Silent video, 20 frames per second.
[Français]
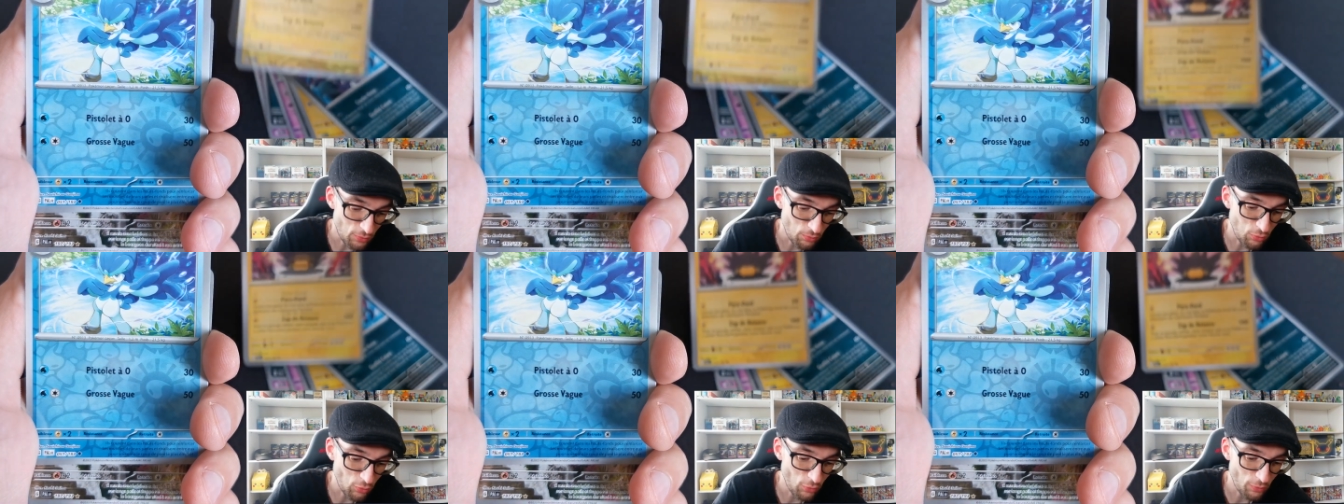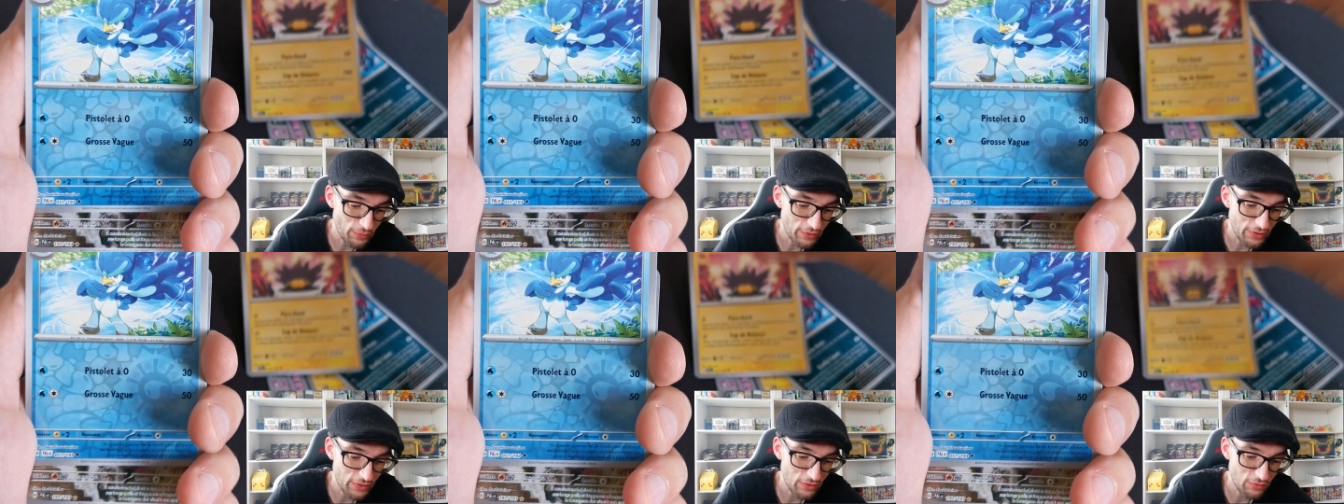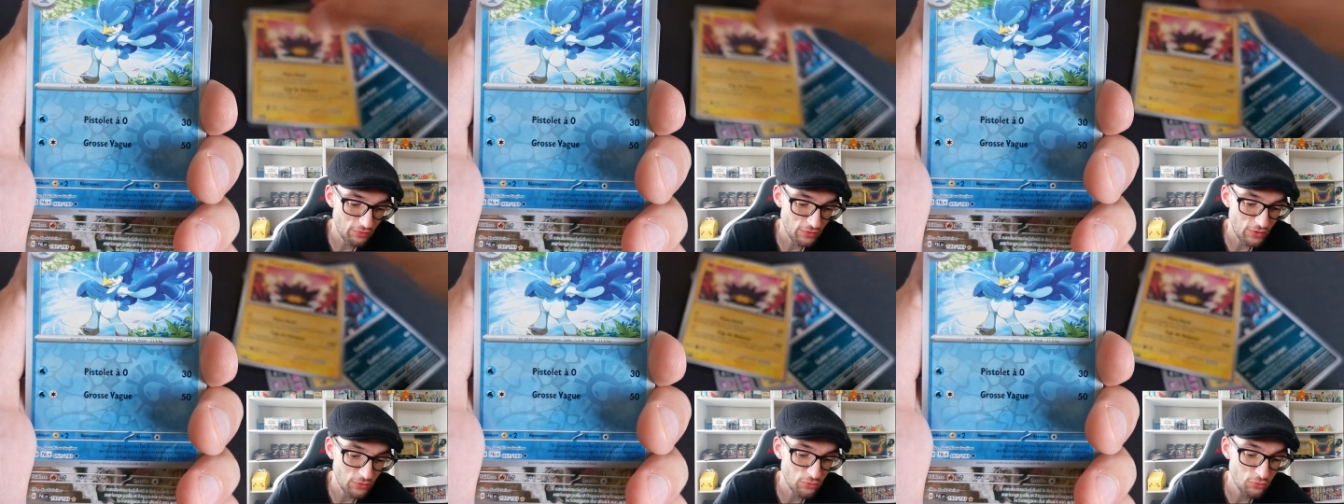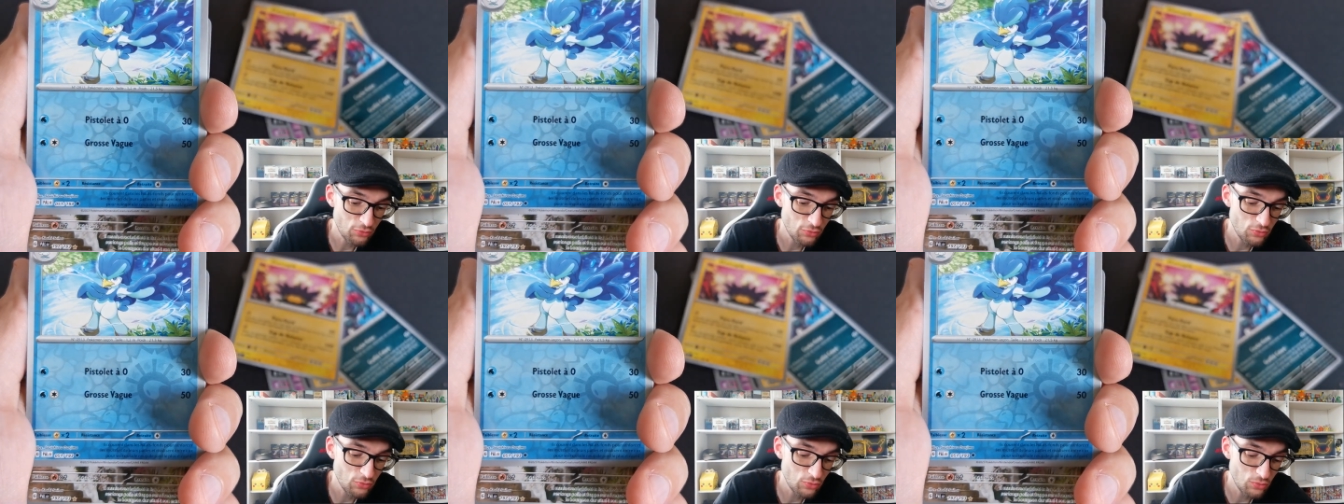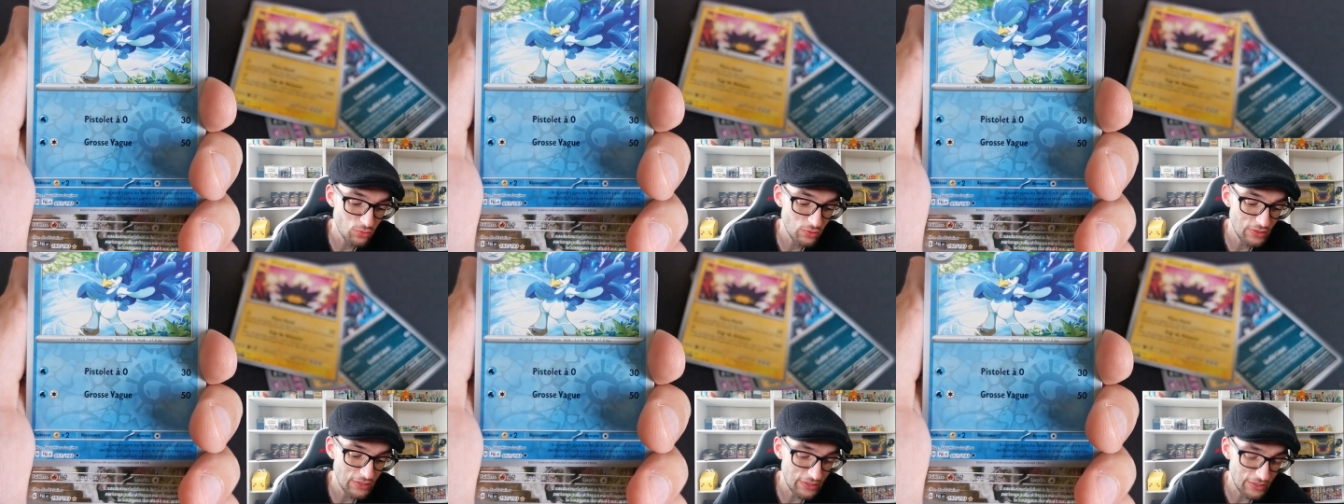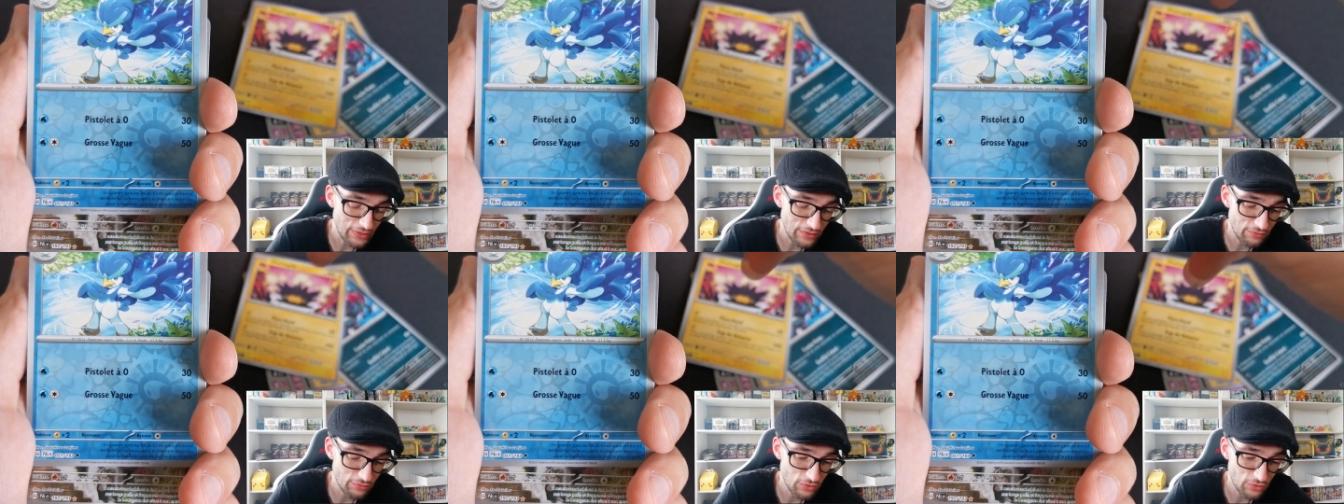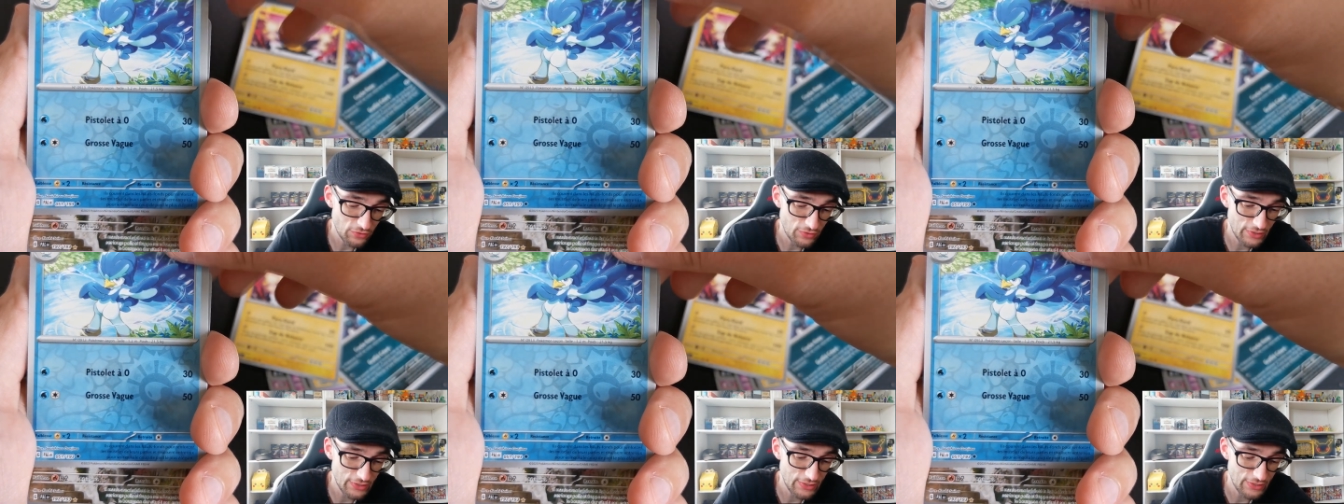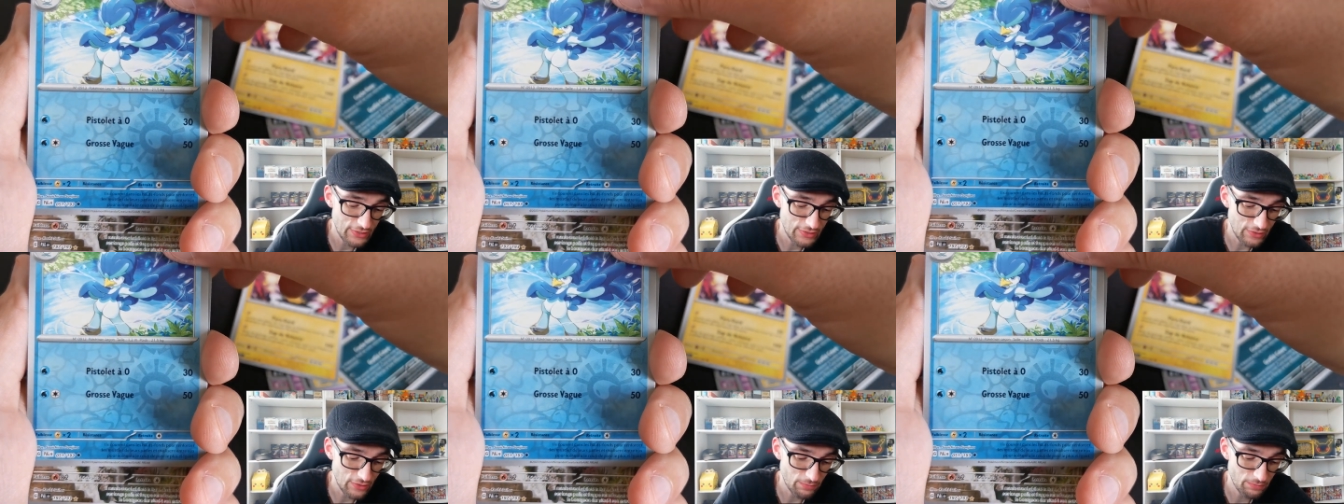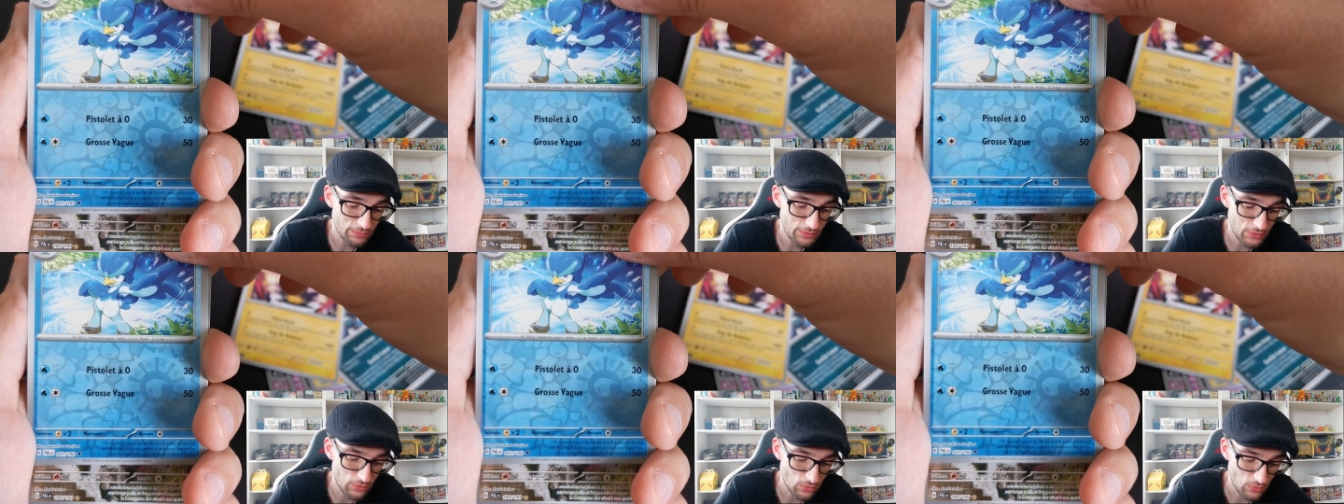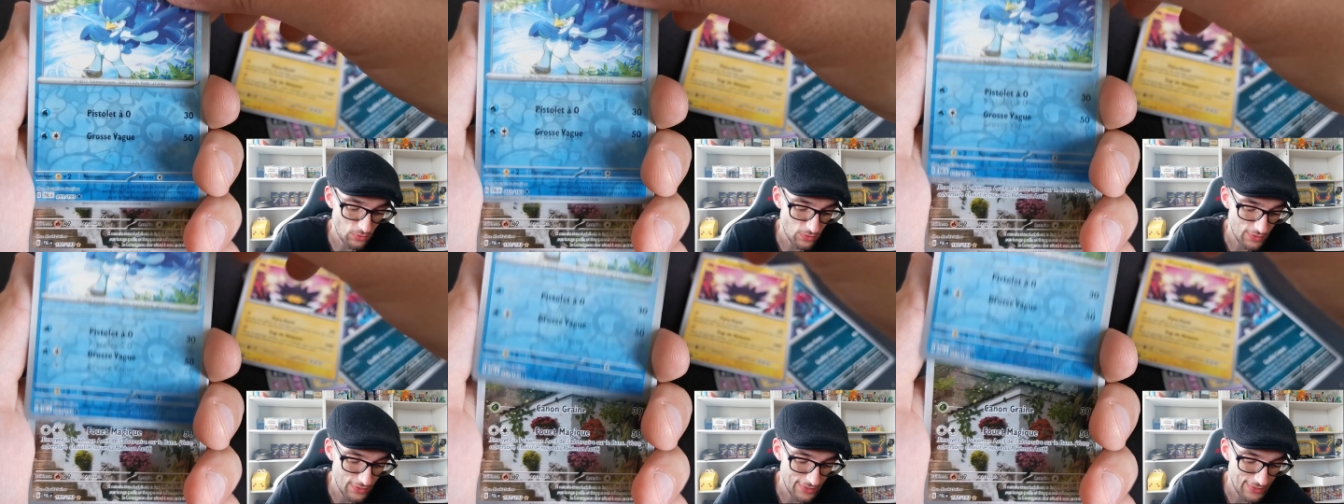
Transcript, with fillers: Première river. Hein. Du coup, la reverse avec Canard Bello.